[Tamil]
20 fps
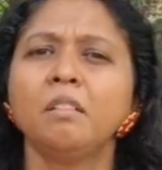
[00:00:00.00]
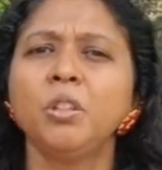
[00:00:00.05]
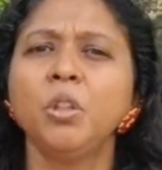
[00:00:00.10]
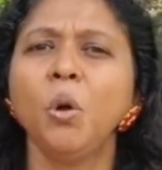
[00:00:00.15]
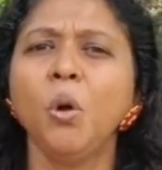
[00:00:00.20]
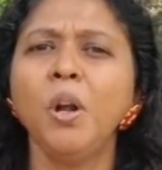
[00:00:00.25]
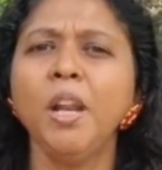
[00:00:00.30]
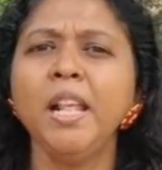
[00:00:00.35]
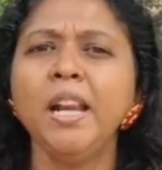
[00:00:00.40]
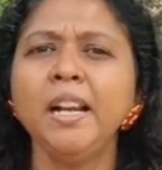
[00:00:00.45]

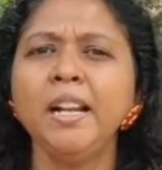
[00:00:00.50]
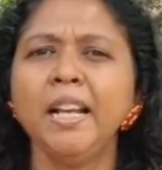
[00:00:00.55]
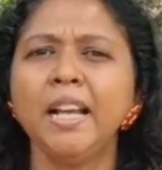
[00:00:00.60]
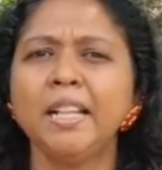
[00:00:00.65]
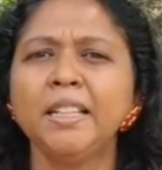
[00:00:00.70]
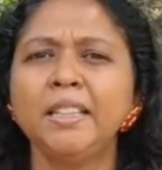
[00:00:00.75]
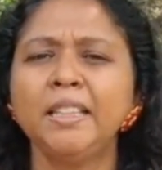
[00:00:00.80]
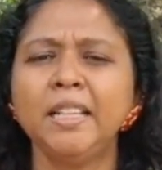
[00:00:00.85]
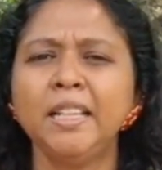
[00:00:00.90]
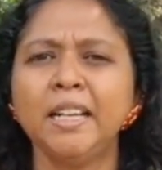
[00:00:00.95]
தொழில்
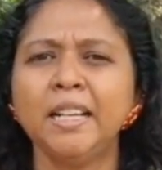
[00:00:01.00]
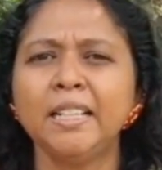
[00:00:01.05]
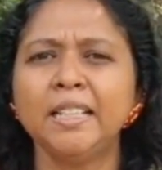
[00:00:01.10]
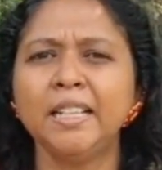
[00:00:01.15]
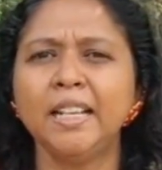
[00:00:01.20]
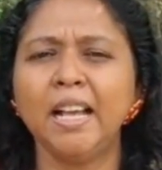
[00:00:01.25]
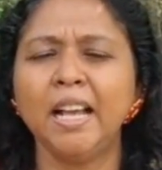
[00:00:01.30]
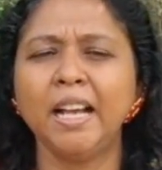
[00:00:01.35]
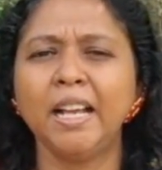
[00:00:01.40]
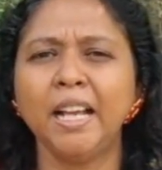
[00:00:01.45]

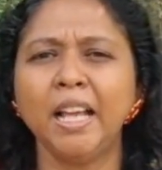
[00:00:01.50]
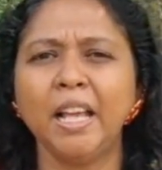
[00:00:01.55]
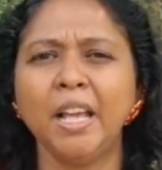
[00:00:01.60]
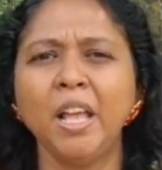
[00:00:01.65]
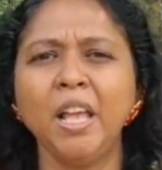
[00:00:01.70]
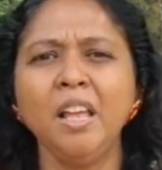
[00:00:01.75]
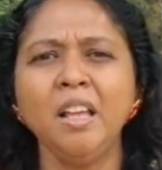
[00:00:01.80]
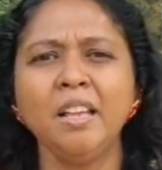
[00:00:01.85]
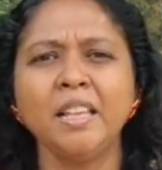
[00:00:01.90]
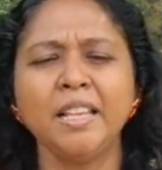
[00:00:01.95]
கற்றுக்கிறதுக்காக
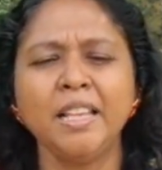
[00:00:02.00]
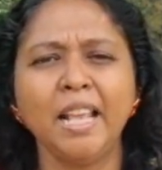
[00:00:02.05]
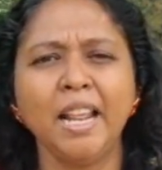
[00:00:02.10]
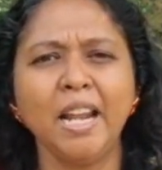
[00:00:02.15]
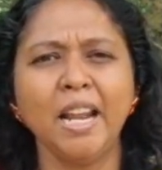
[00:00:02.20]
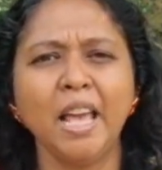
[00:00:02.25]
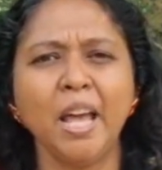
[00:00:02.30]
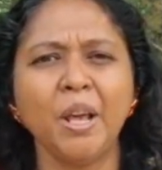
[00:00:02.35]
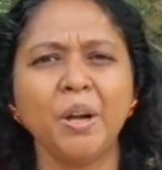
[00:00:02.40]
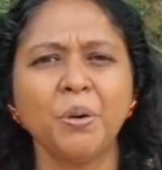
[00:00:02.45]

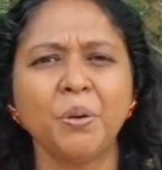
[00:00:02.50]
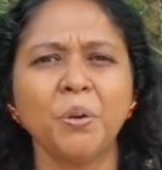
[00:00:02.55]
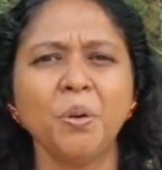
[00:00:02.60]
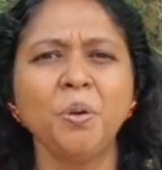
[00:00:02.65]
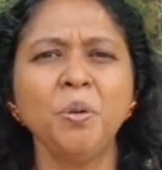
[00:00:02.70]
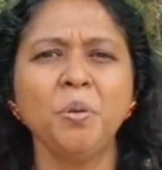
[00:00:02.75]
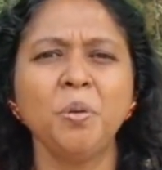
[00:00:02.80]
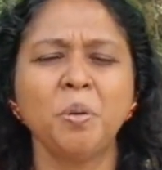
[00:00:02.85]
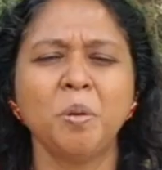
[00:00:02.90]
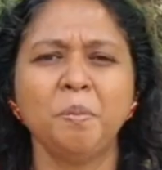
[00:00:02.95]

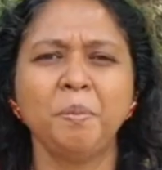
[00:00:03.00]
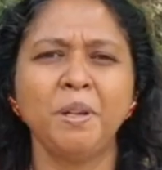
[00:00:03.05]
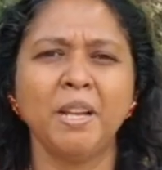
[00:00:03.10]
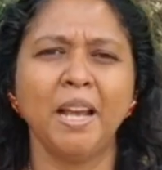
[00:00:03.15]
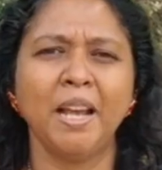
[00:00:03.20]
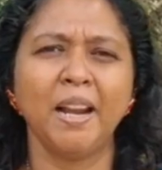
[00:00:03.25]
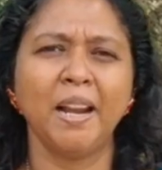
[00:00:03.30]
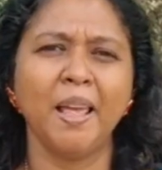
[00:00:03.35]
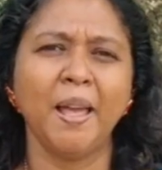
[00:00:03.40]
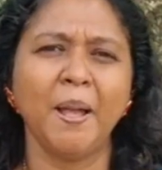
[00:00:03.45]
எல்லாரும்
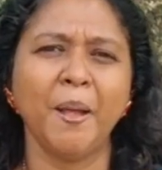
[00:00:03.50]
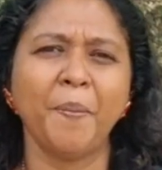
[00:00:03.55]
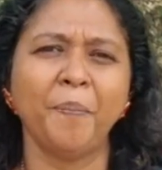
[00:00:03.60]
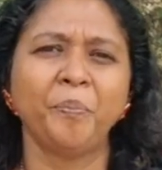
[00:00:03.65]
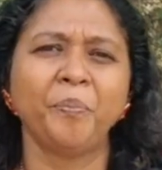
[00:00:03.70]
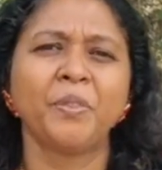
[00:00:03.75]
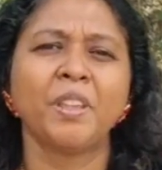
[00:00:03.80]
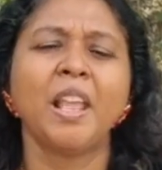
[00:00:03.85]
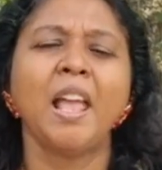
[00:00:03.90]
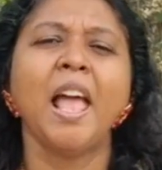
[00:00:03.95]
கூப்பிட்டாங்களாம்
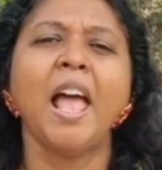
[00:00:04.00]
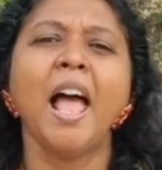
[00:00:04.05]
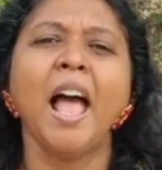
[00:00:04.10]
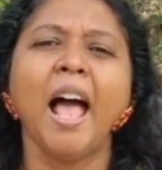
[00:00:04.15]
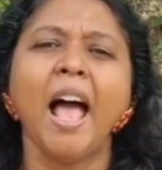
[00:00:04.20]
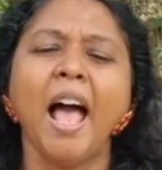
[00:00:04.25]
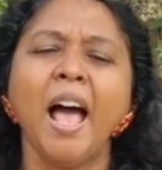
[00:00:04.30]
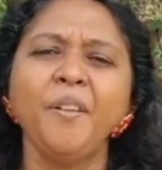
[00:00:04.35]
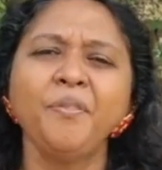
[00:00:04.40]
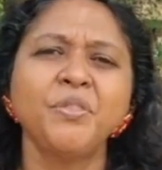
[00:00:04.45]

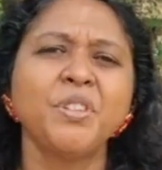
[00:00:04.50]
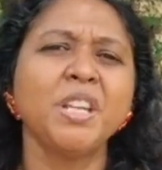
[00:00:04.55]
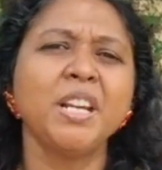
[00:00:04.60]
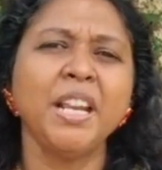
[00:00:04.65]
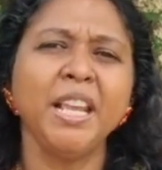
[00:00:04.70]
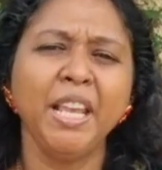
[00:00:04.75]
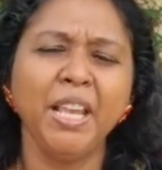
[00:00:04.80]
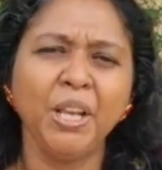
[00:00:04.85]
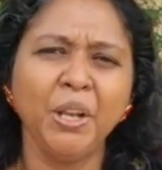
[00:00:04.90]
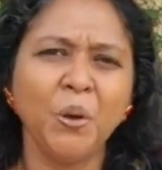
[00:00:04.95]
ஆஃப்டர்
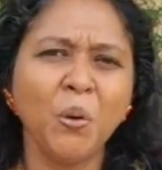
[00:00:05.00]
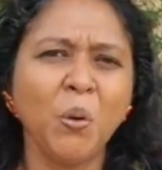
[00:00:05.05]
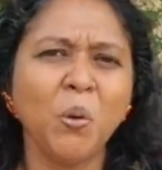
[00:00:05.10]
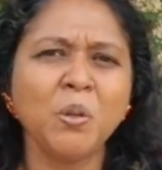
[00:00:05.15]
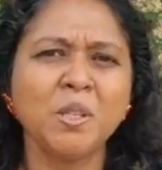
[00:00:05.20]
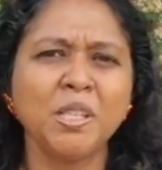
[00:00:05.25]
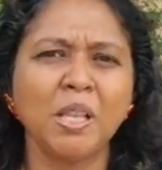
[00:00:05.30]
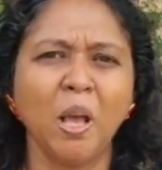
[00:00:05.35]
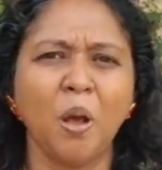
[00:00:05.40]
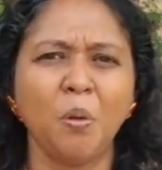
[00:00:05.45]
ஹீ
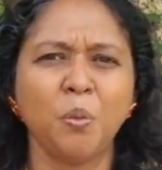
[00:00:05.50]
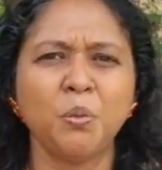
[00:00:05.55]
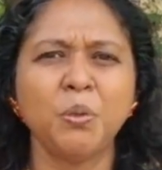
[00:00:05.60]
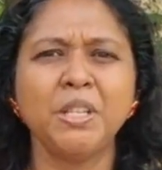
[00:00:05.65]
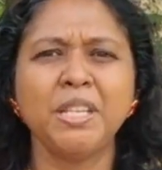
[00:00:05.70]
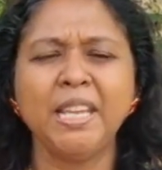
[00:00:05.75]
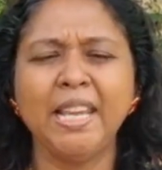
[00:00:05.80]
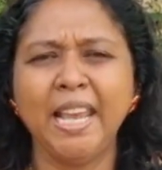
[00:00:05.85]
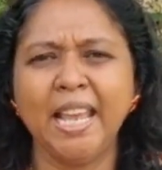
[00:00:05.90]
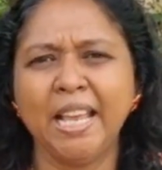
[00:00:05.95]
கோஸ்
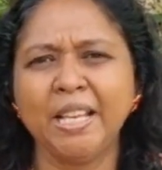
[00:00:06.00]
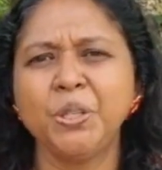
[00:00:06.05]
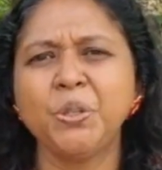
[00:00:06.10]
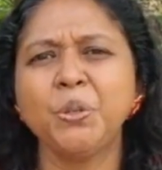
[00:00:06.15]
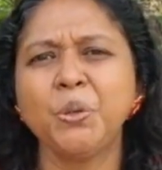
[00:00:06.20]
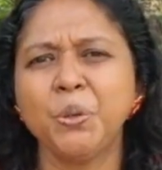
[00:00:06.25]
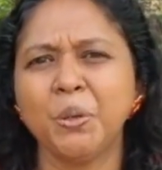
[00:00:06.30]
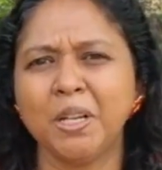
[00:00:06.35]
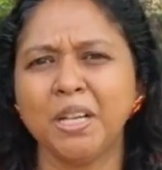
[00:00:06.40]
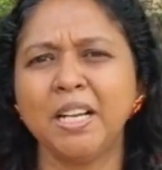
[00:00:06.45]
அவுட் ஹி ஹாஸ்
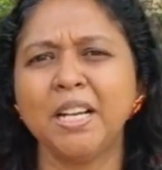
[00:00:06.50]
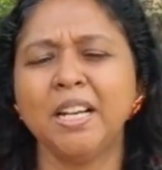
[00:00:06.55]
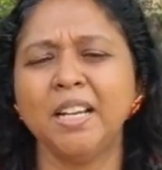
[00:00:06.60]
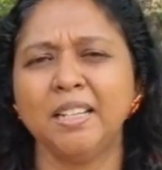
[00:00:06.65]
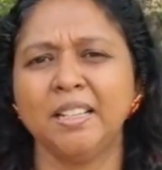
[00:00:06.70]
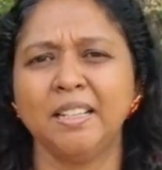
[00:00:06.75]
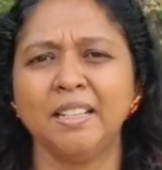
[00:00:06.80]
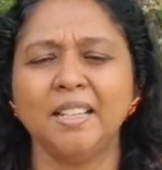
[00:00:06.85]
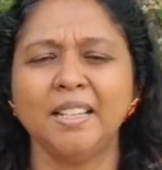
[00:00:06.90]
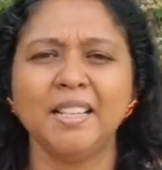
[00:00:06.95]
டு
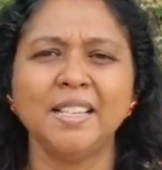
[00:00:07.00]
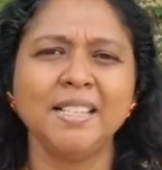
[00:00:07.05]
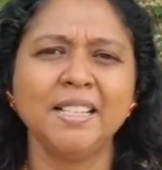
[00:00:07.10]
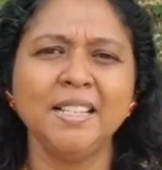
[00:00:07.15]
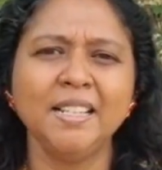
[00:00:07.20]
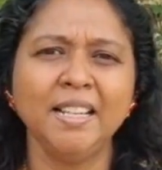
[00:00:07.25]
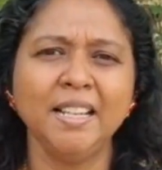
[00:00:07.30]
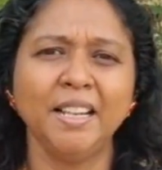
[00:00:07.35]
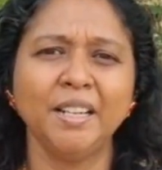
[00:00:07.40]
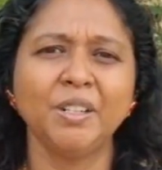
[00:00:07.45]
ஏர்ன்
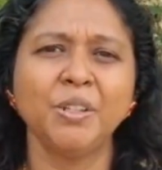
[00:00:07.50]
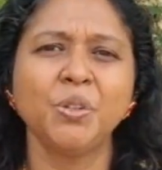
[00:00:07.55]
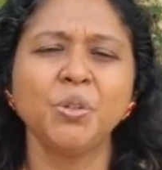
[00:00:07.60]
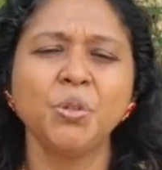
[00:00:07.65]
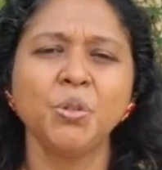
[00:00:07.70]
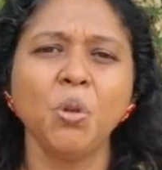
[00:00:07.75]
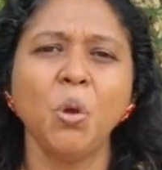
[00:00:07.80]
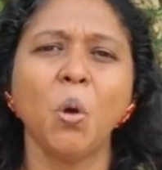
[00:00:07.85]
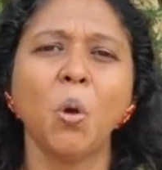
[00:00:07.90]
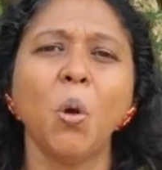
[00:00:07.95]
இசன்ட் இட்
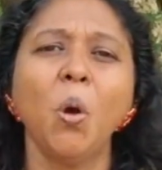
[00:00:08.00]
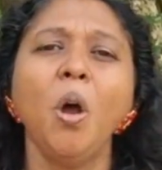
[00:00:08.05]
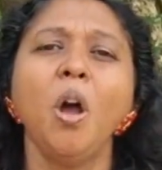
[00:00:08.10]
ஸோ